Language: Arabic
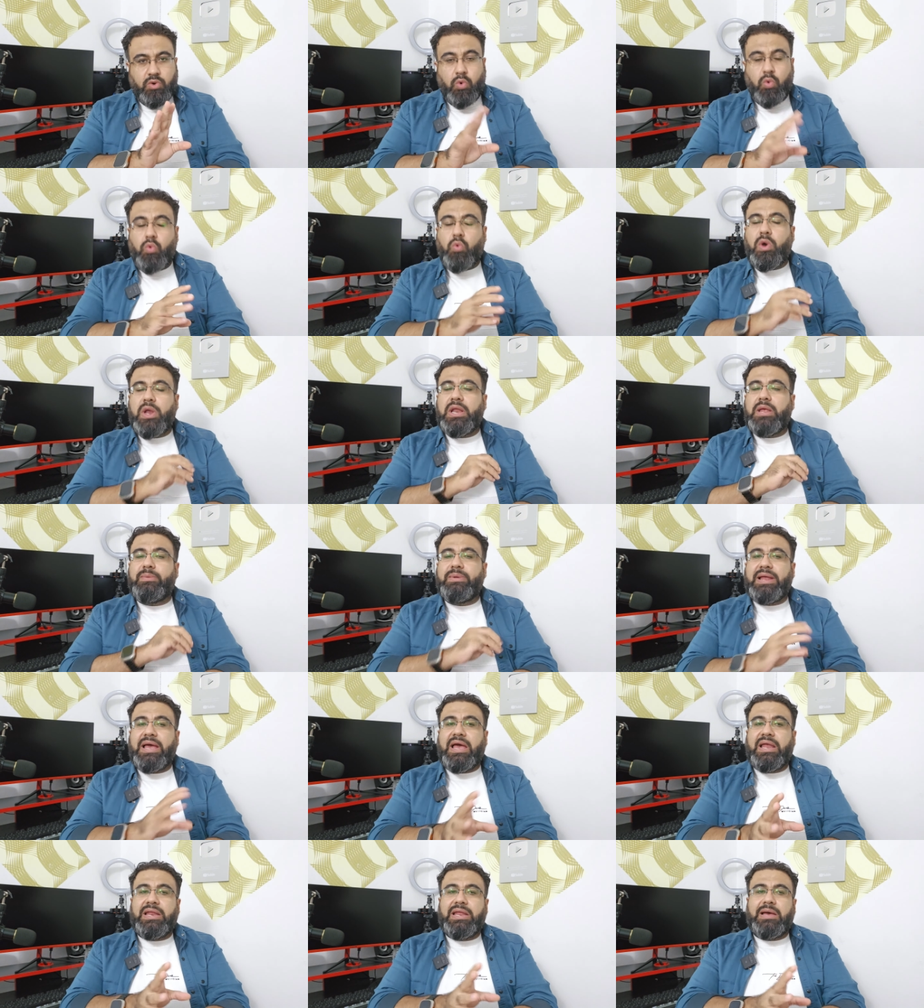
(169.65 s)
ولا
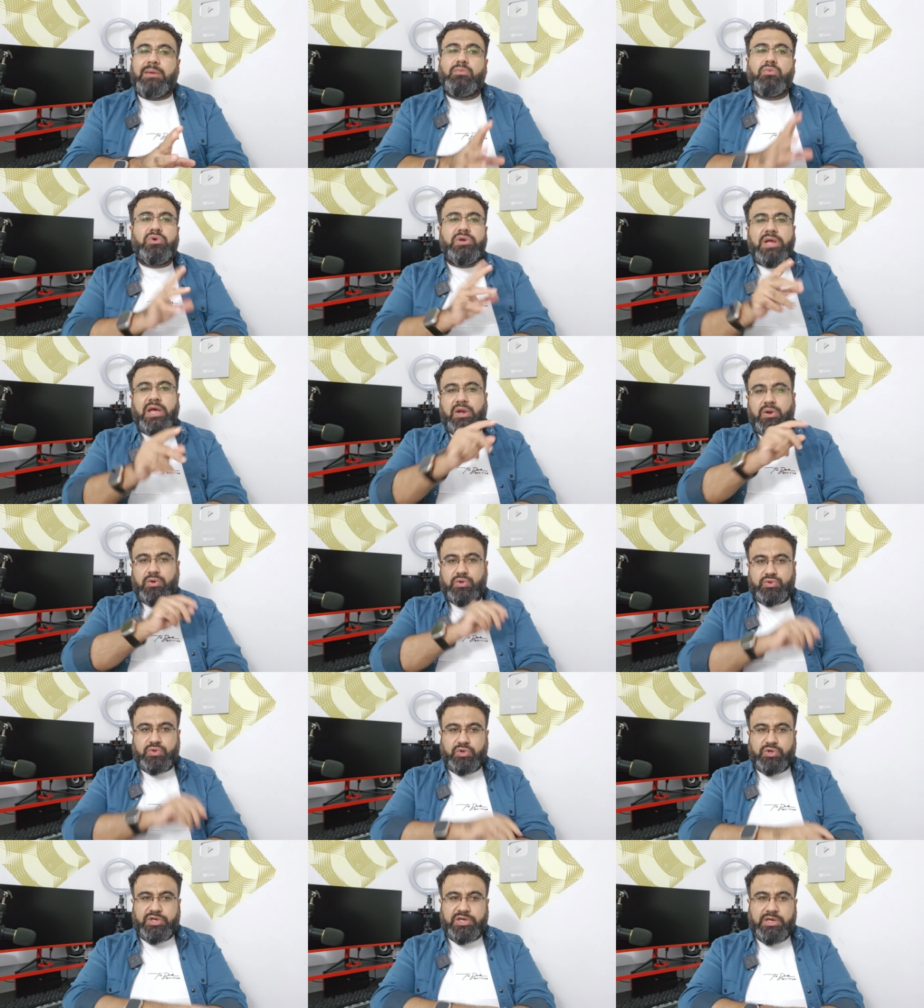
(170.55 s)
بالأحلام مو لأنه
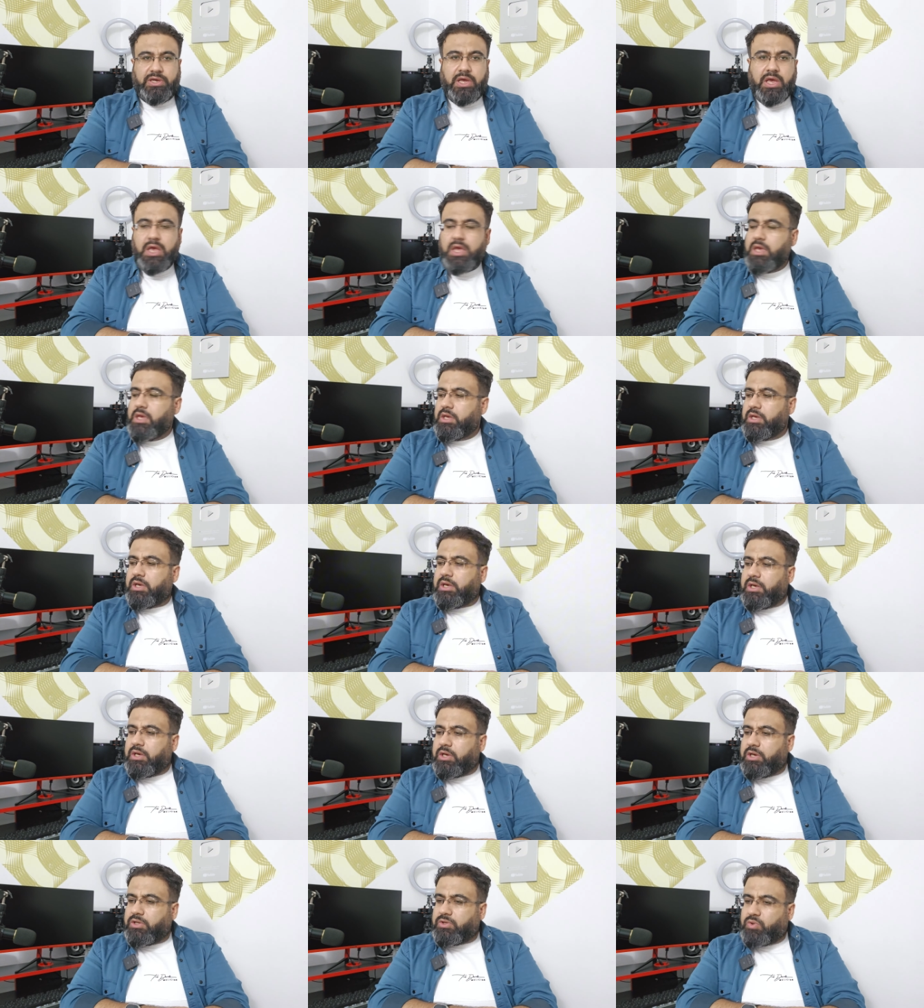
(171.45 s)
تركي
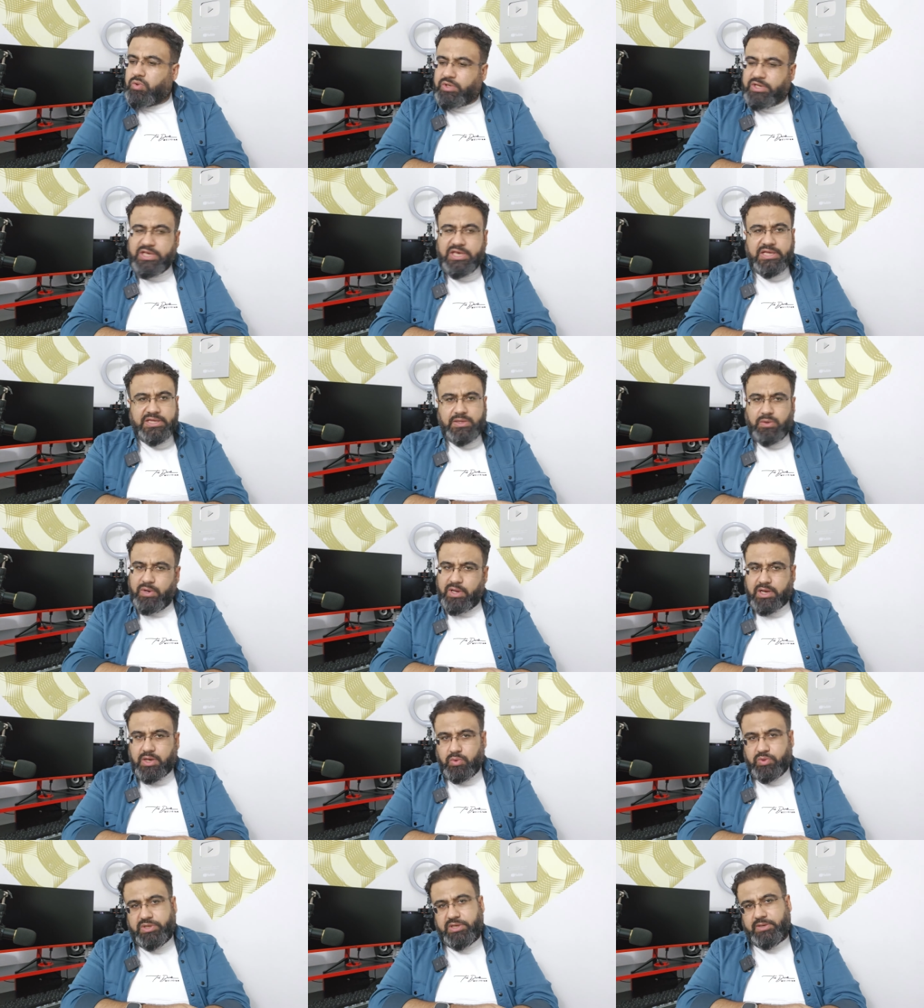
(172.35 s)
آه، تركيا
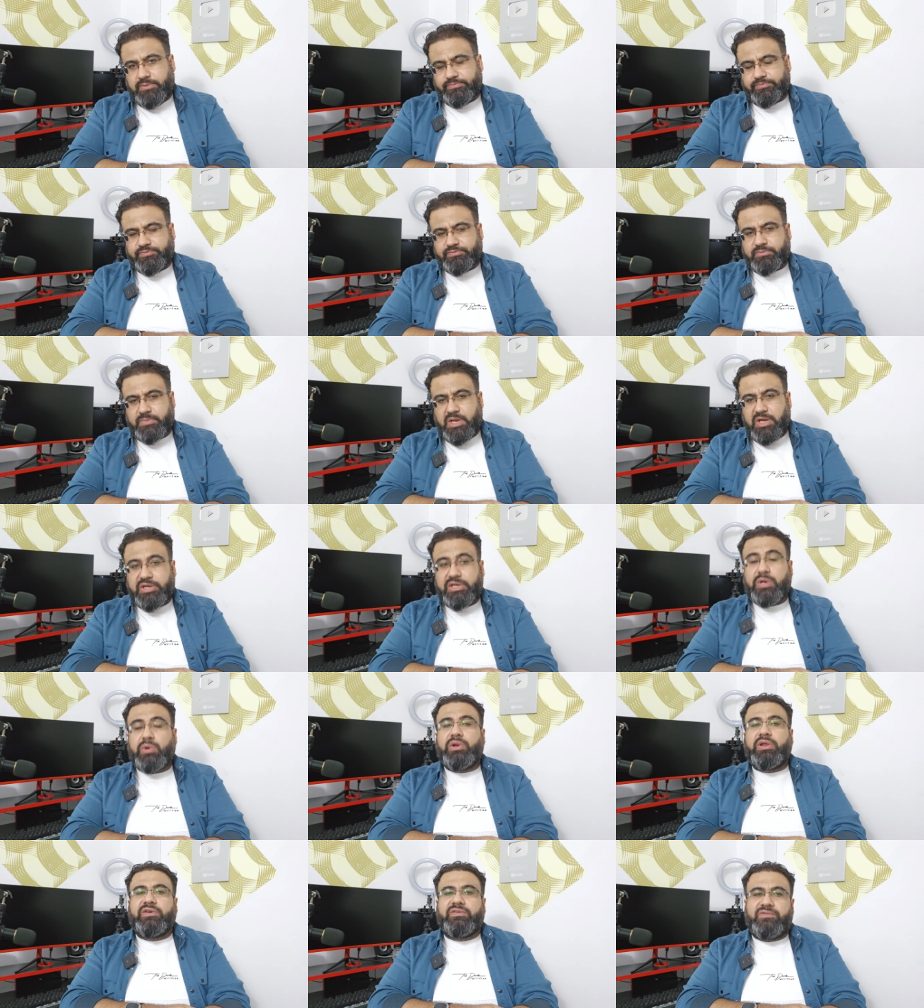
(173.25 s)
دولة قوية
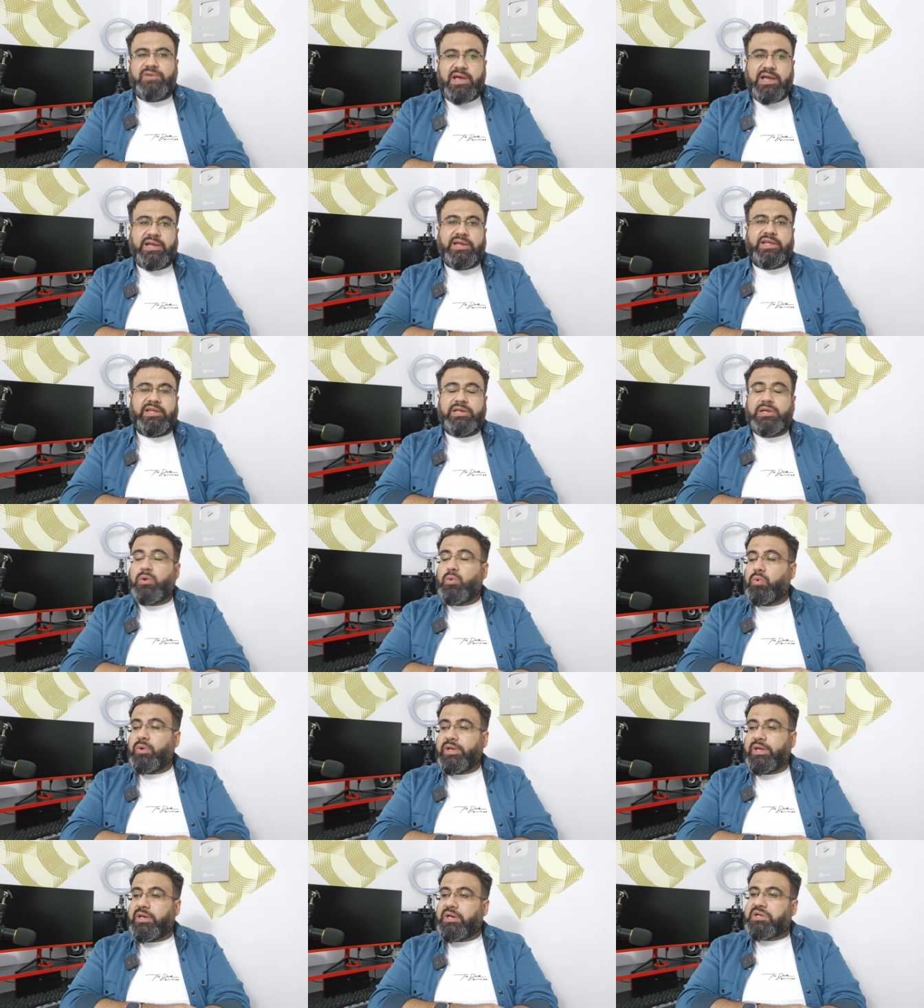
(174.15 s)
دولة فاعلة
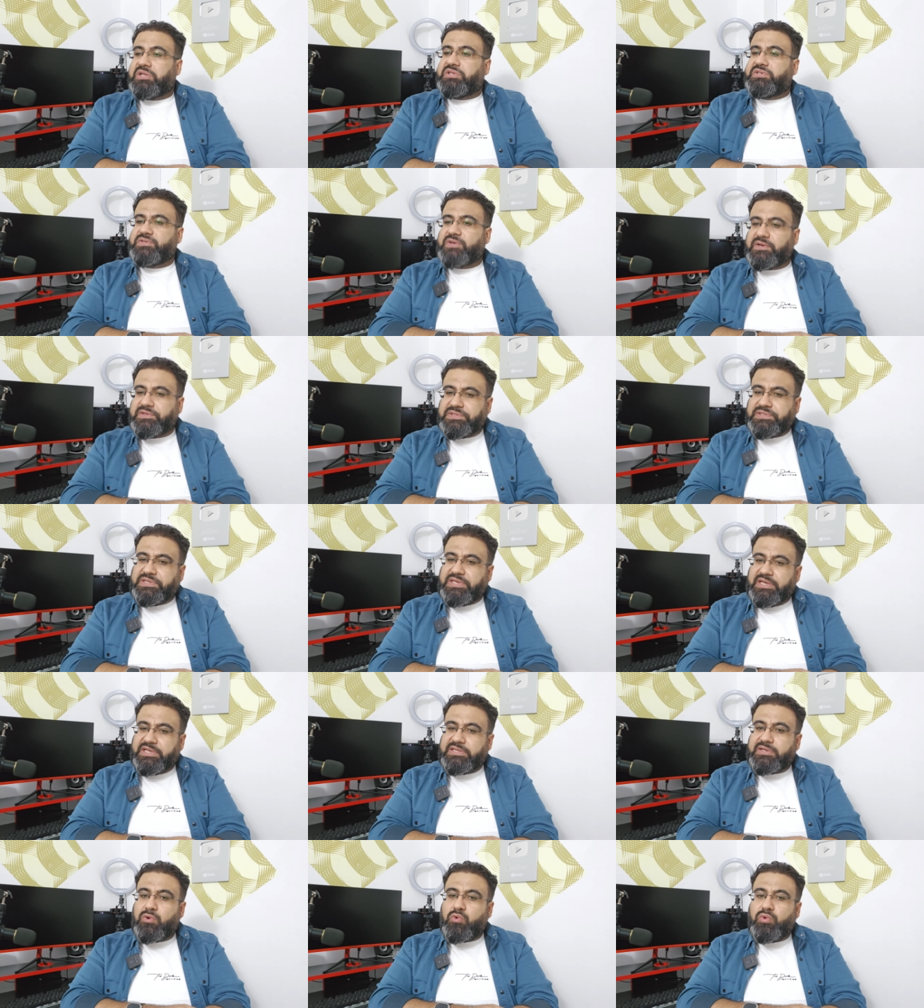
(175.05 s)
دولة
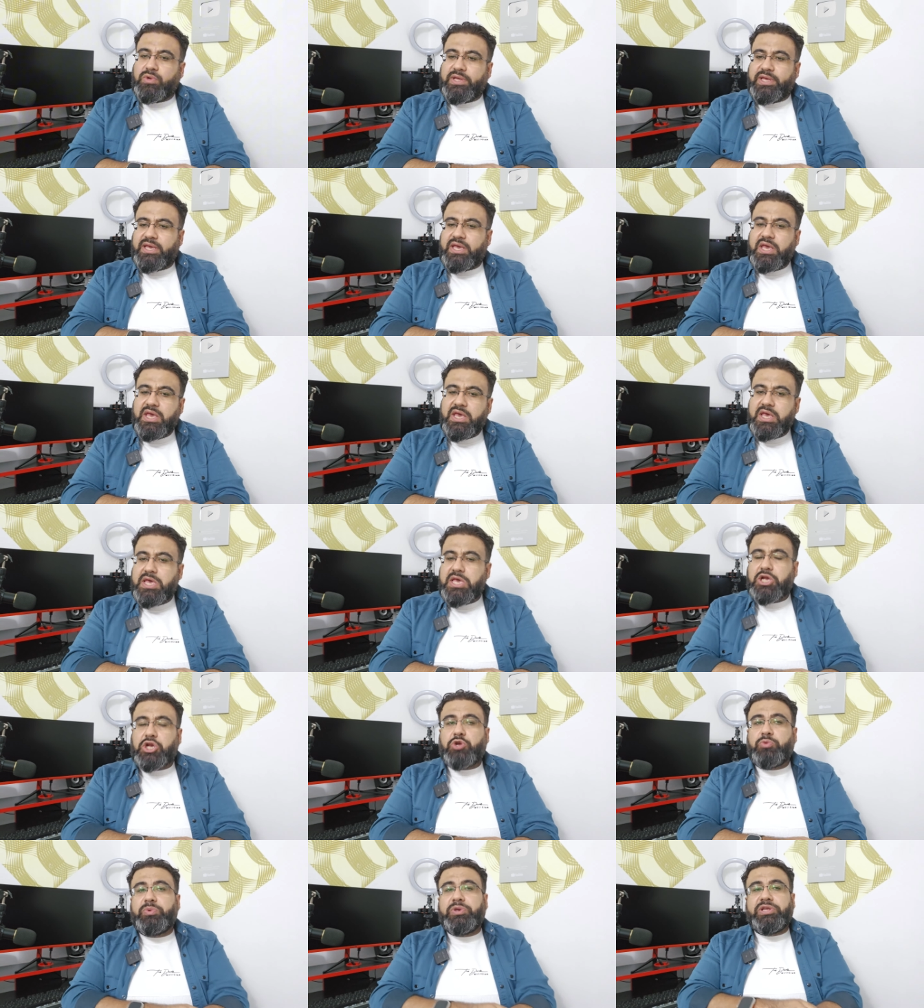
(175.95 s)
اقتصادية دولة
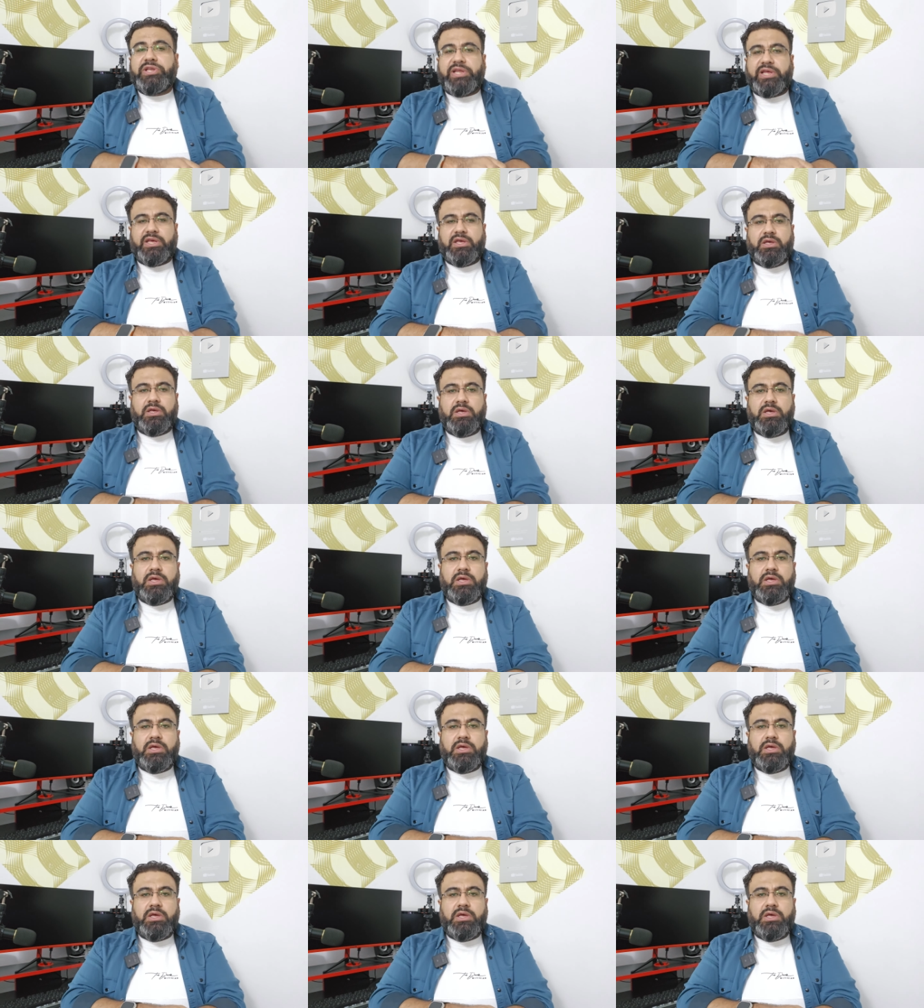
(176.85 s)
كبيرة